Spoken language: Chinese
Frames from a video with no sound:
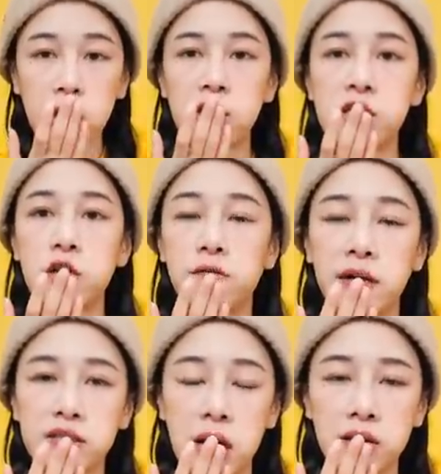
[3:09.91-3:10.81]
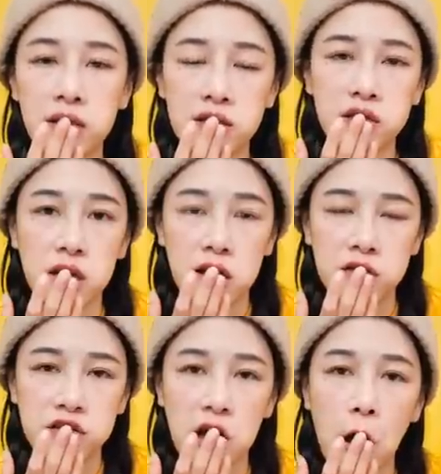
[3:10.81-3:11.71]
而且你有发现它内馅给
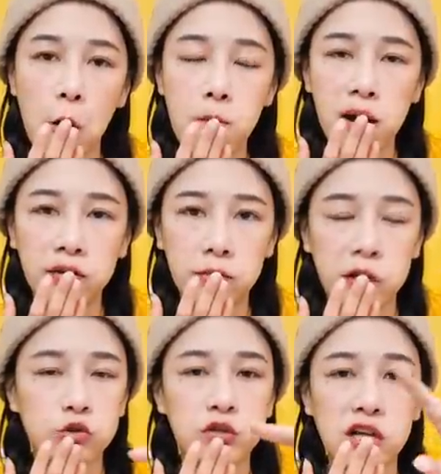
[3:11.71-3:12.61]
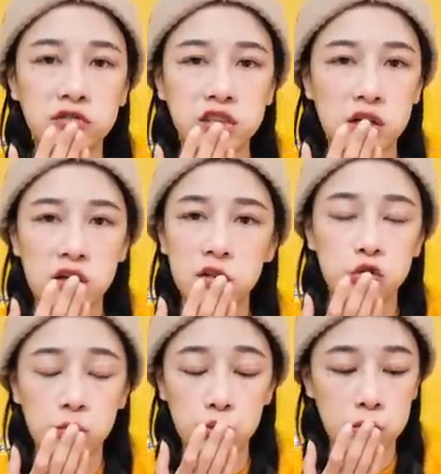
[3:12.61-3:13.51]
超满的吗？就是这样整颗
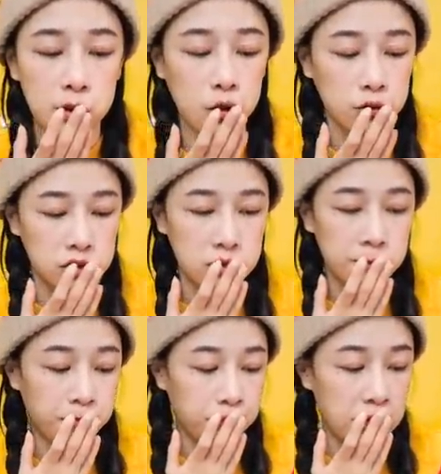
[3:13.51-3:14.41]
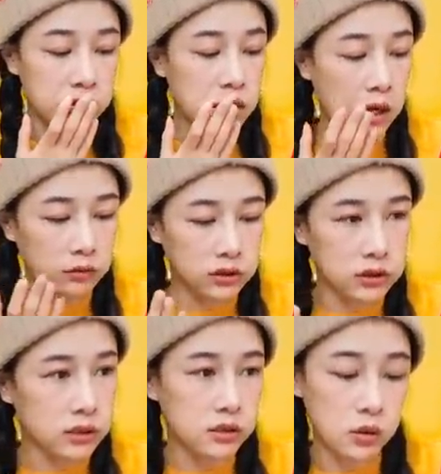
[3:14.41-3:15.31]
全部里面都是。哎，这个好吃
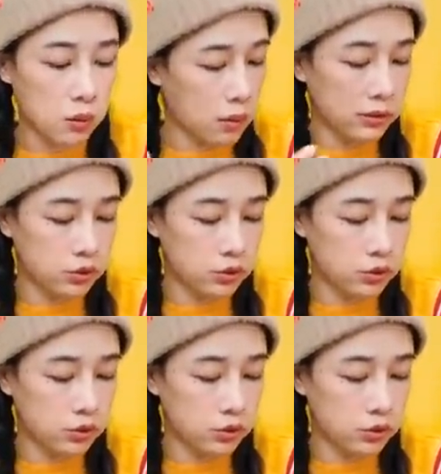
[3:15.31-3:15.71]
哎，这个我完